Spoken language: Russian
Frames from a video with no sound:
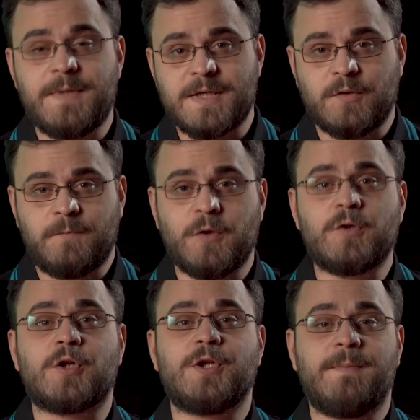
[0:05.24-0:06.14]
Меня зовут
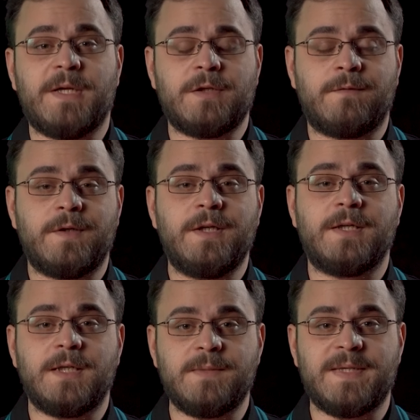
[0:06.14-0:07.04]
Петр Шереметов и
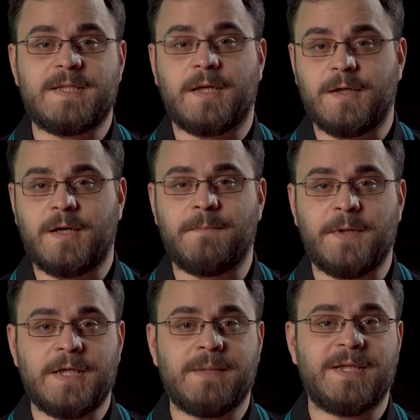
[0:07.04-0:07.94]
я демонстратор компании